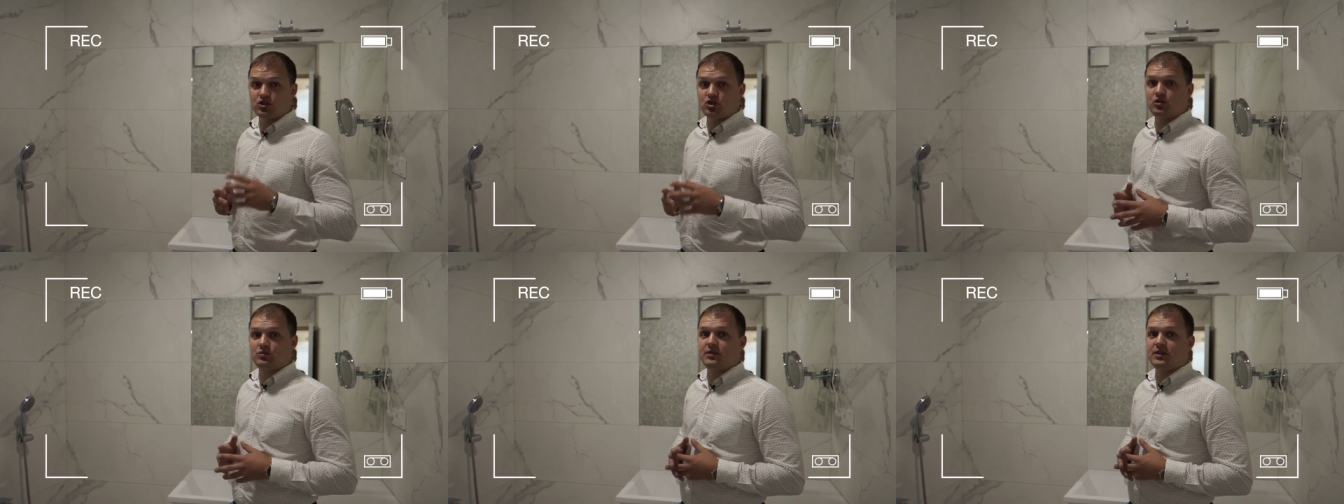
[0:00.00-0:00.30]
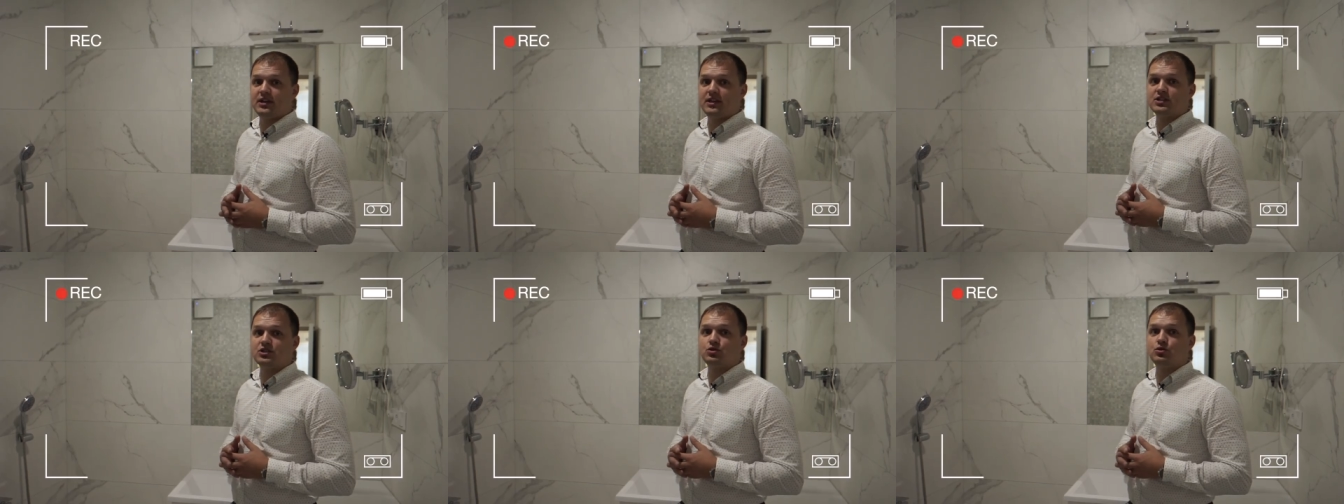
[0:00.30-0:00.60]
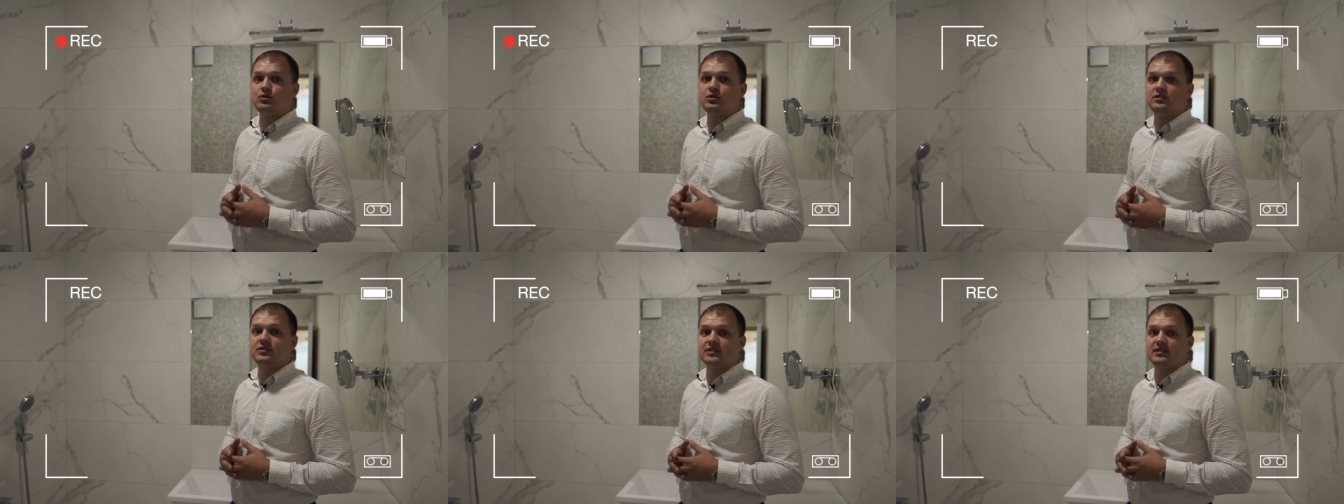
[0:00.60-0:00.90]
что мы
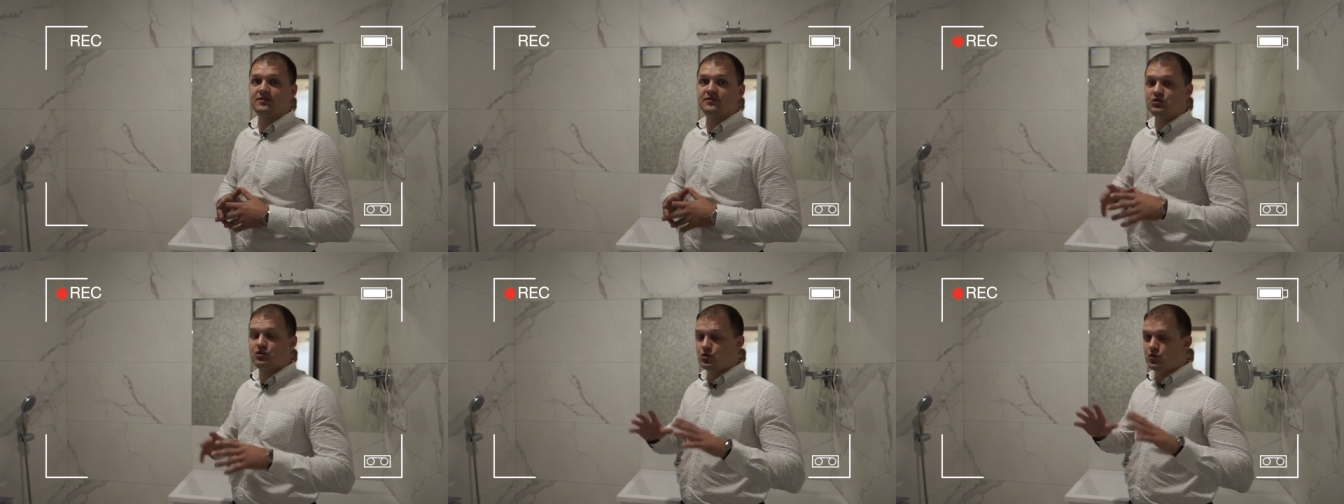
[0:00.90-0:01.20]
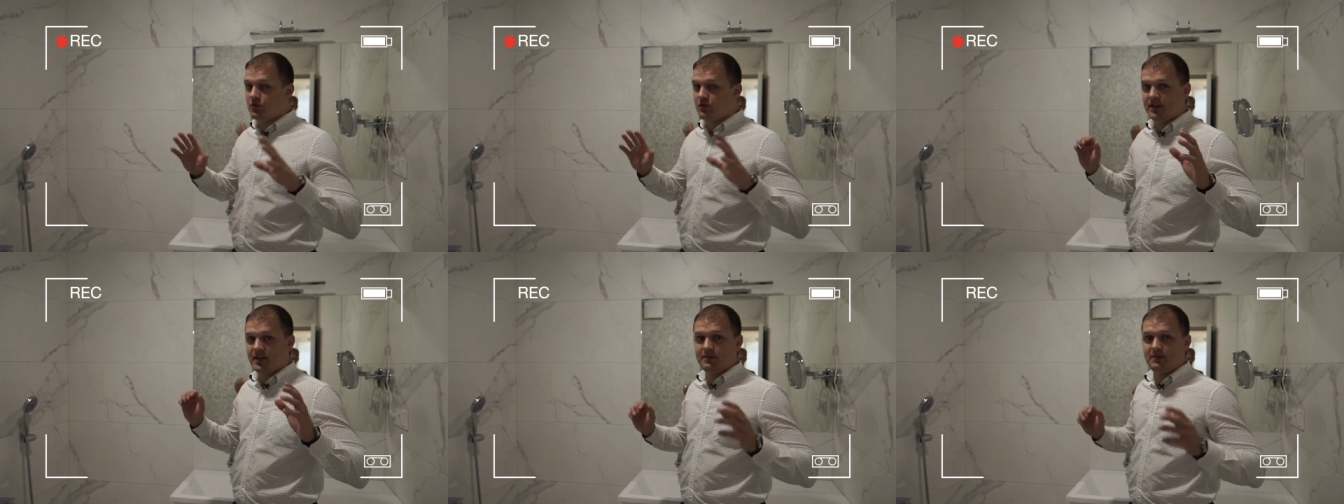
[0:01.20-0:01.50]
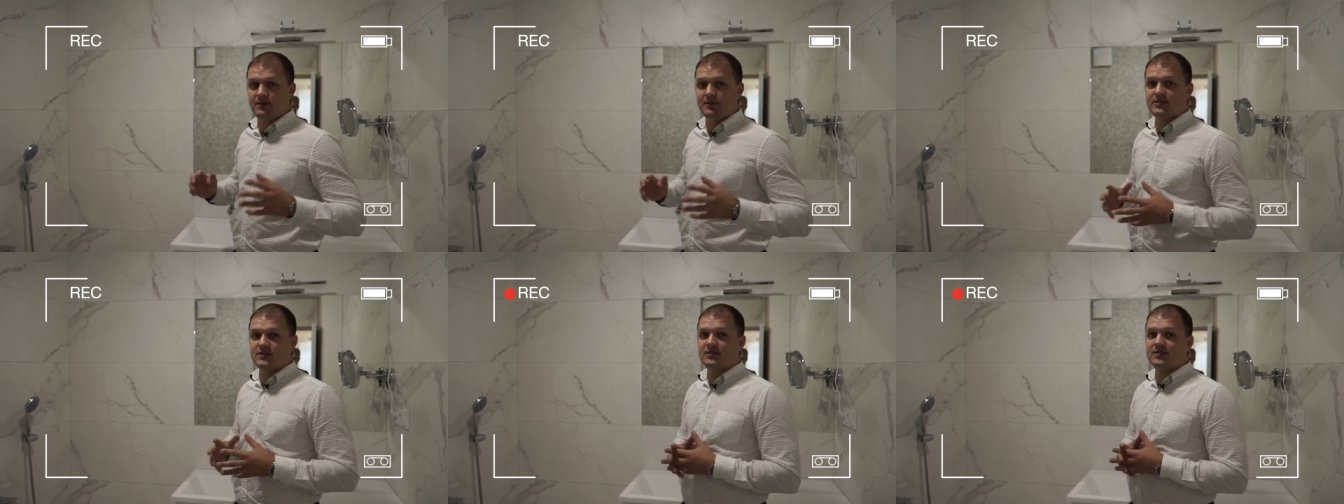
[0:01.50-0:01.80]
реализовали за все
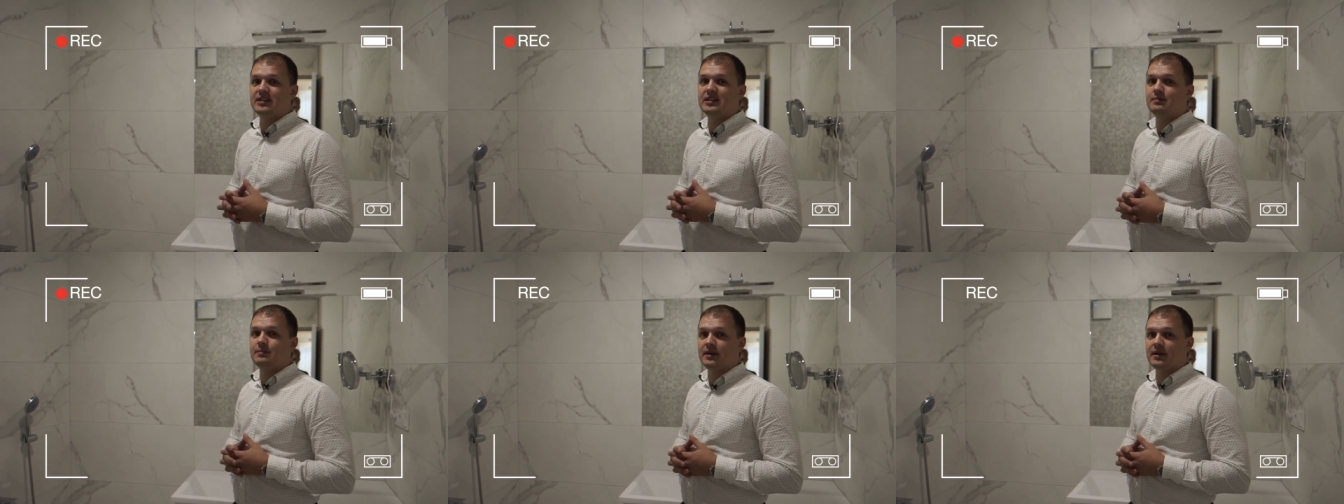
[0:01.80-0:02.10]
время в своих